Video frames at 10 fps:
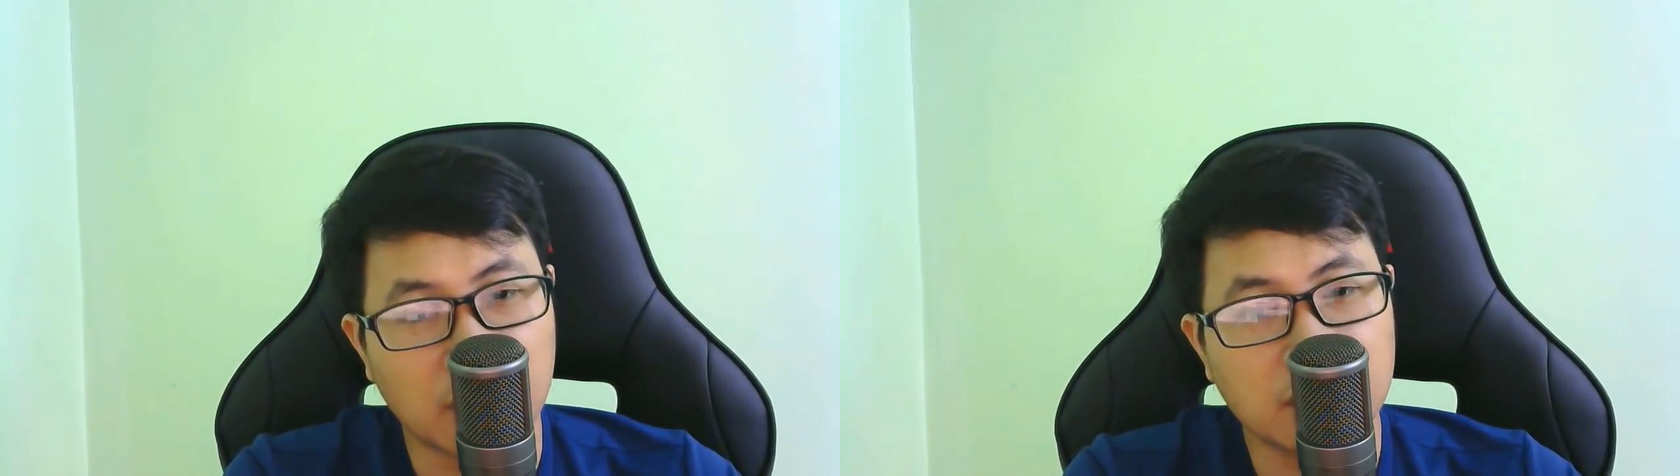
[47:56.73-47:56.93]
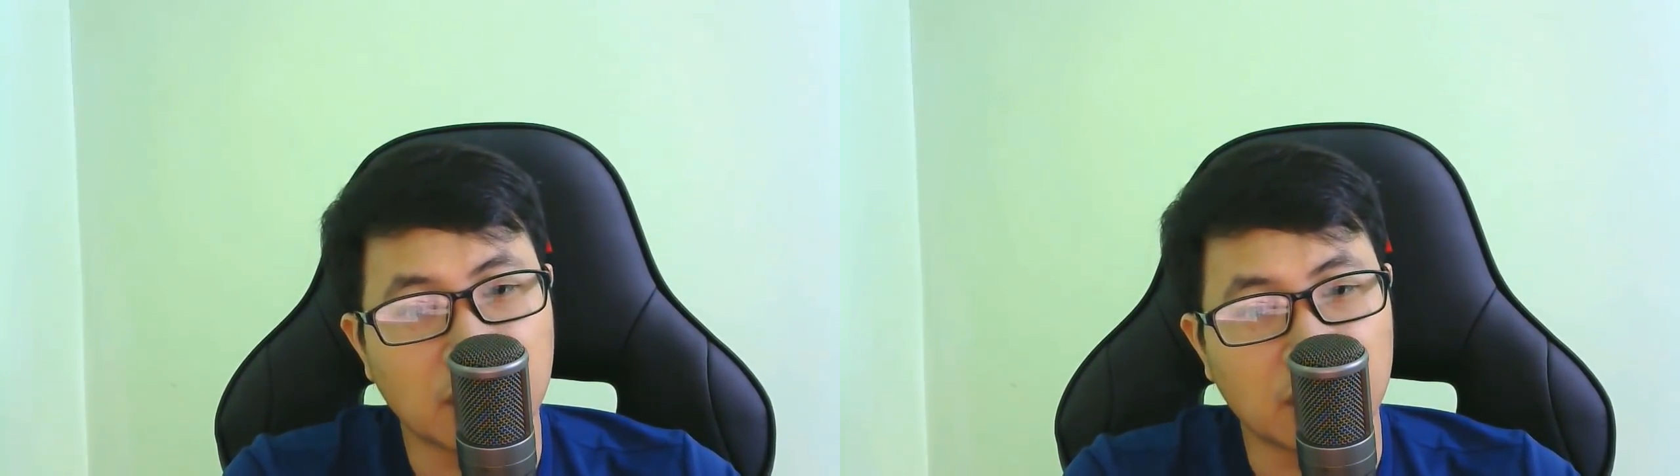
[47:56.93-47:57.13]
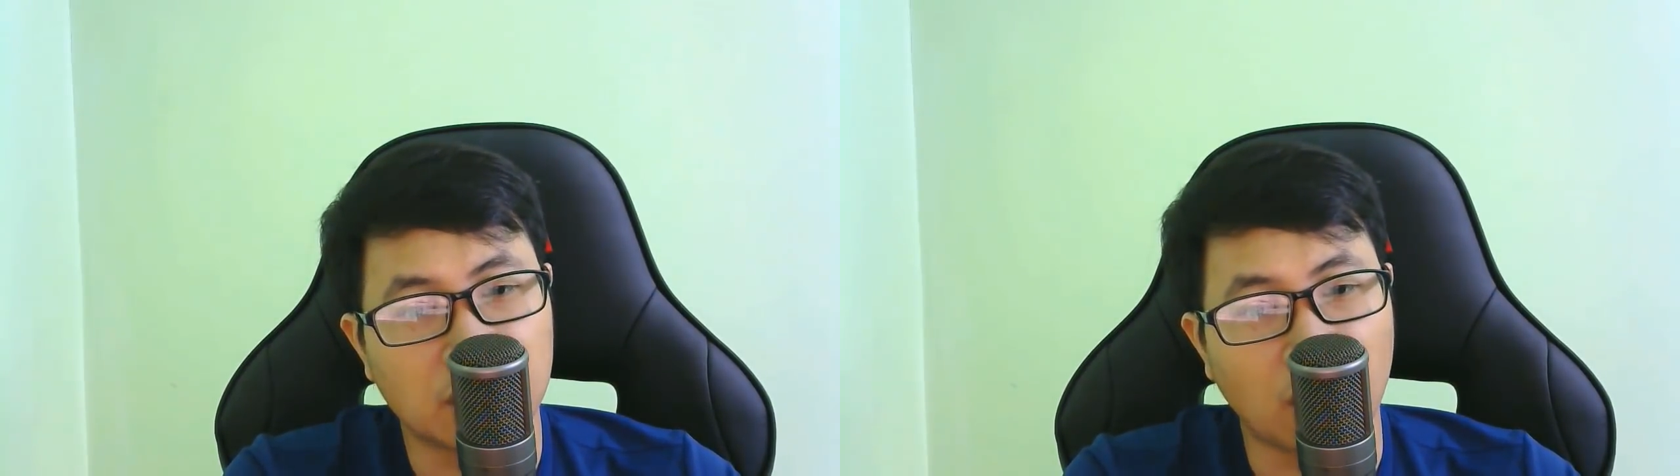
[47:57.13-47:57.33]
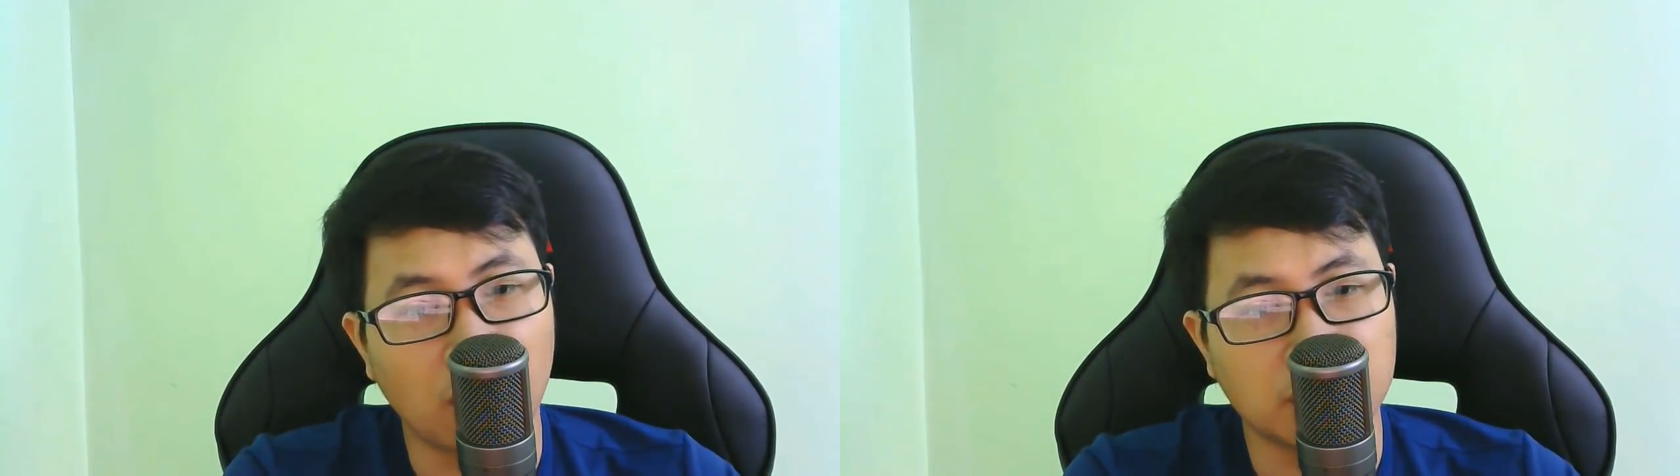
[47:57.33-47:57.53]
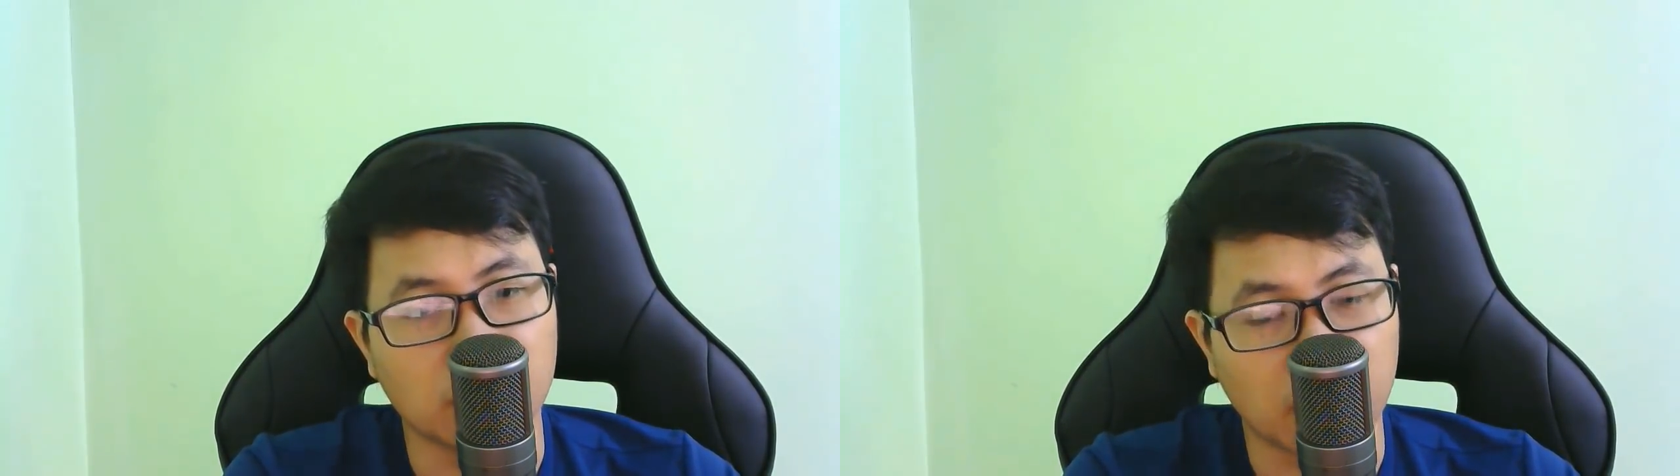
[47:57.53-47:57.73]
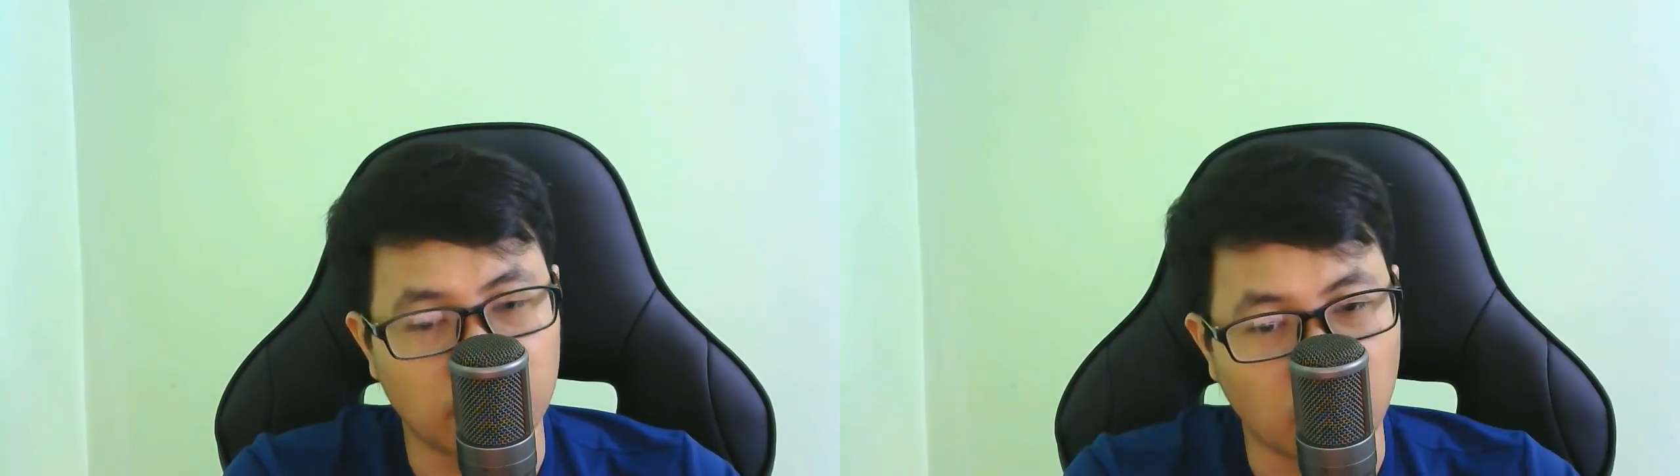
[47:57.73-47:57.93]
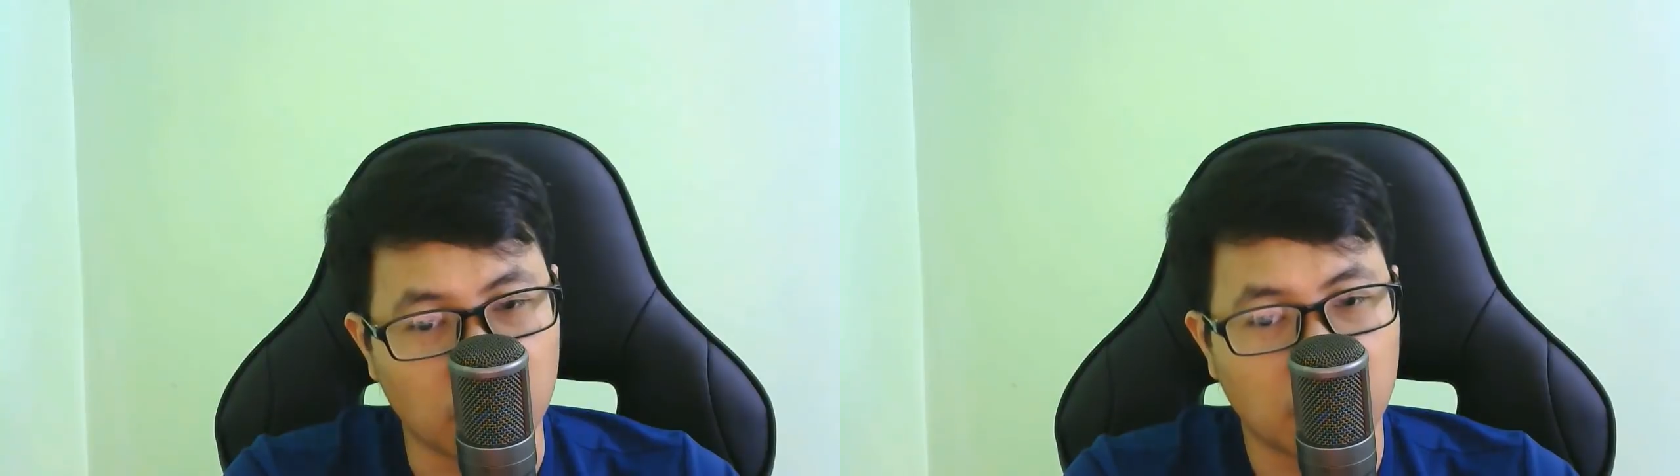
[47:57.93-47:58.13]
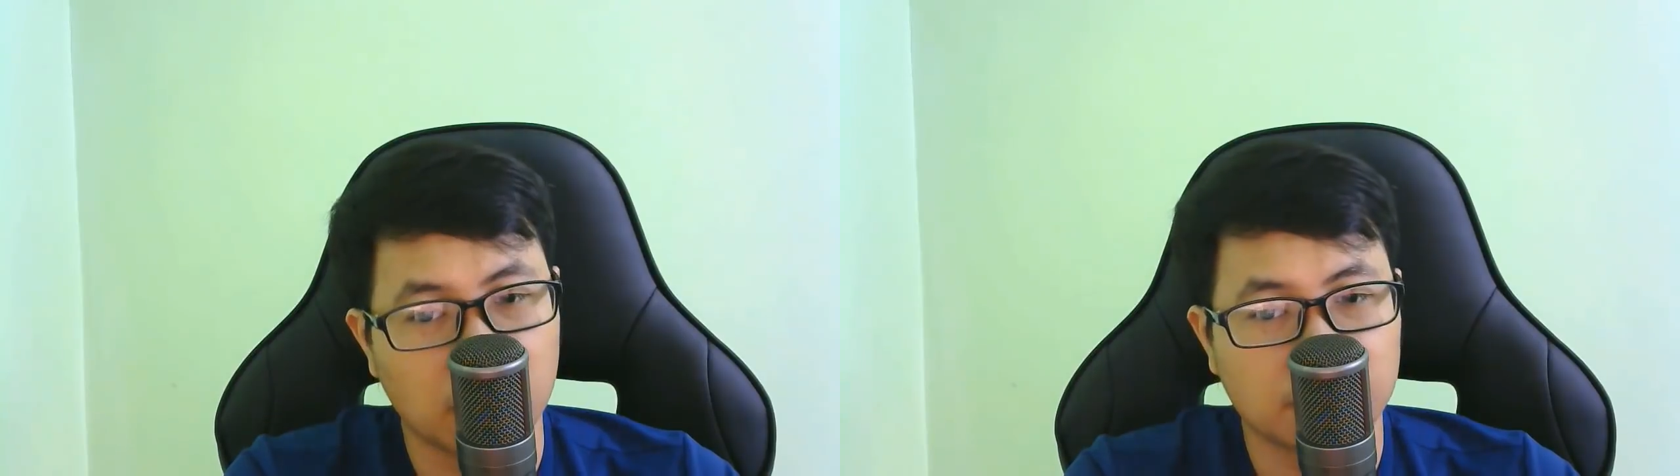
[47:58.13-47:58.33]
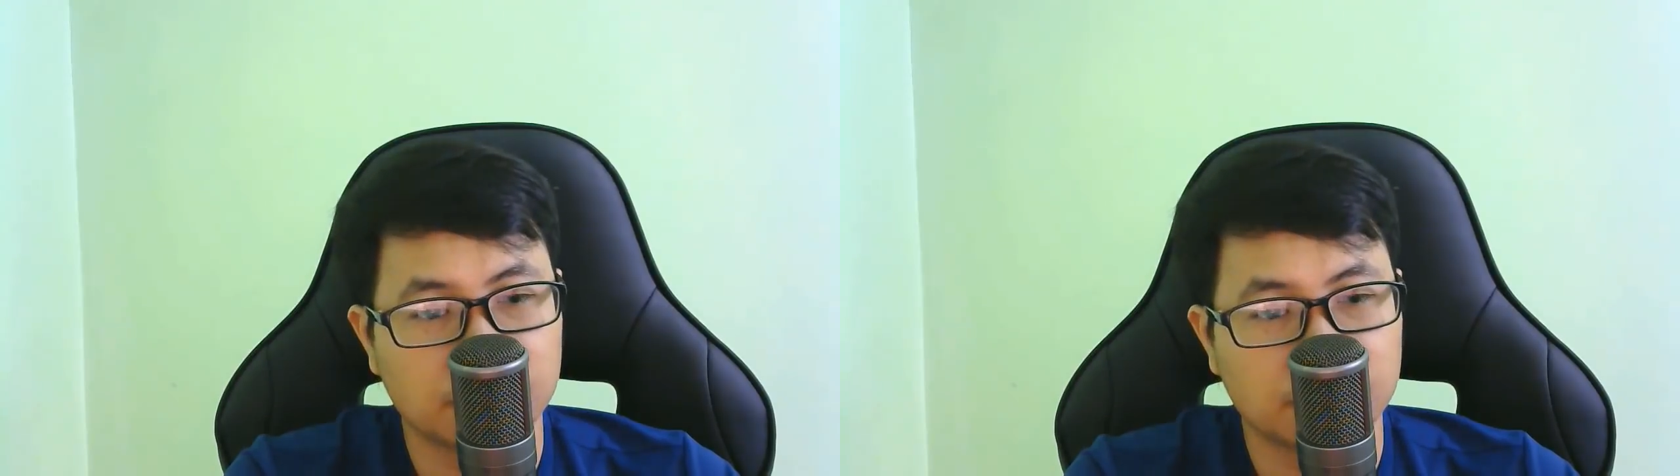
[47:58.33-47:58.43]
dựa vào thực lực của Tây Côn Lôn